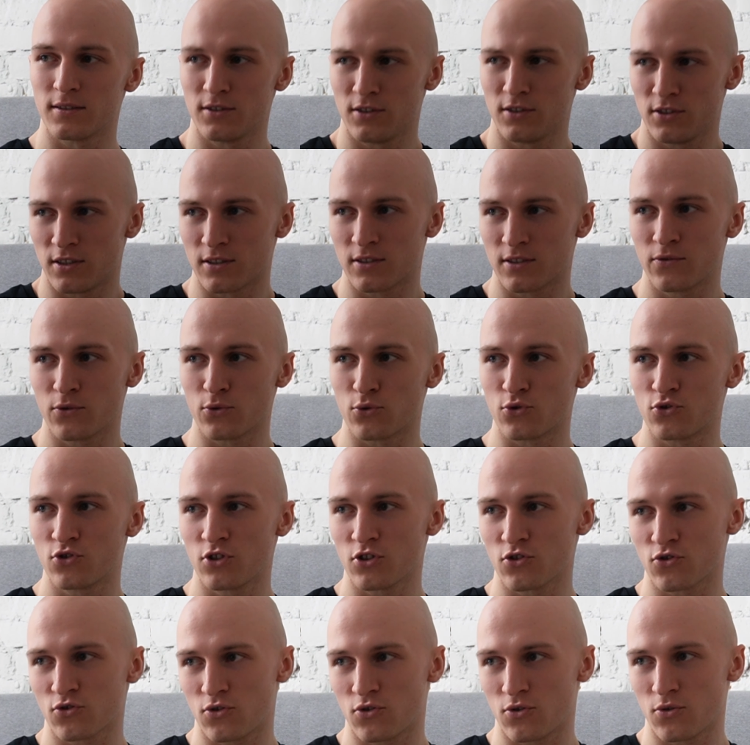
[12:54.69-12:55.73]
Idę swoją
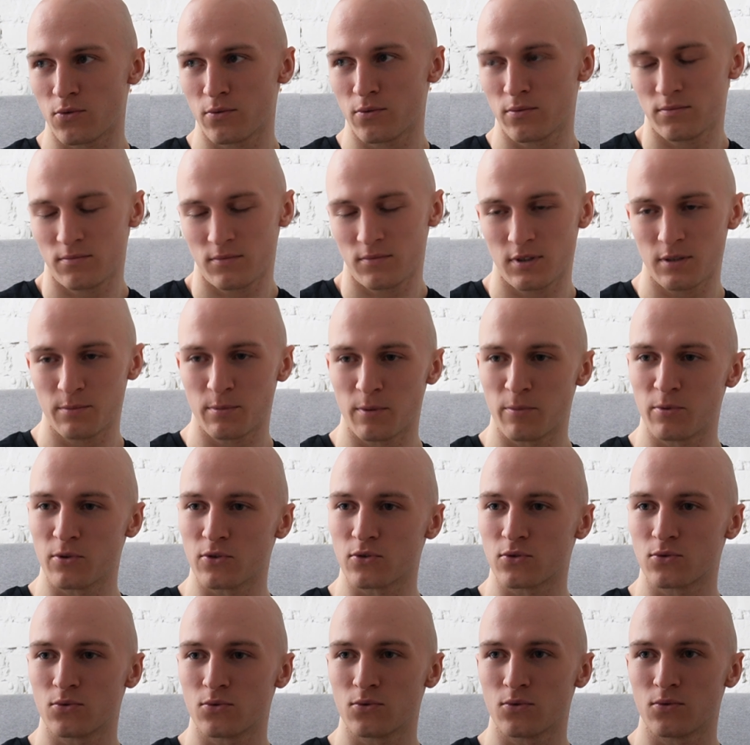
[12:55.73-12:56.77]
ścieżką mhm. i po
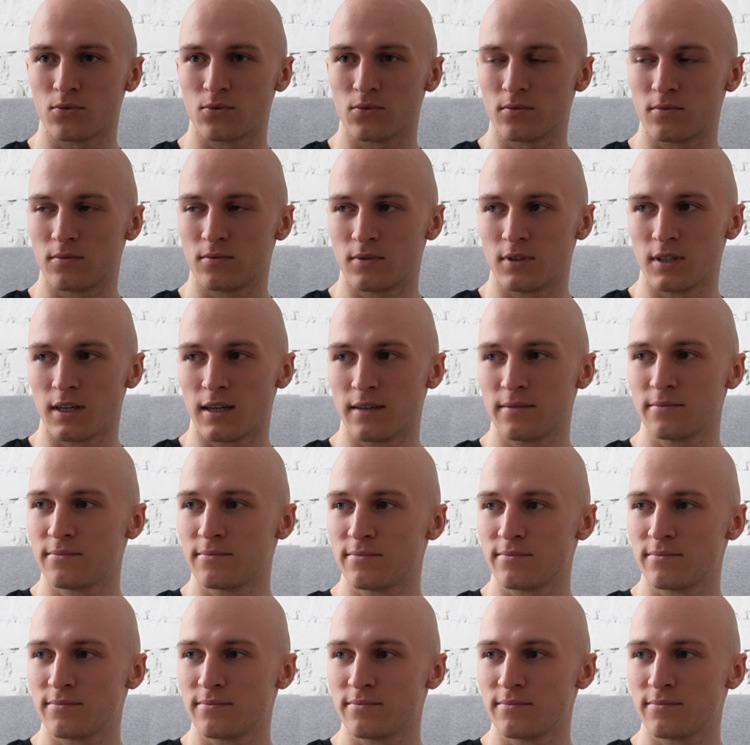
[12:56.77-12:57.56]
prostu tyle.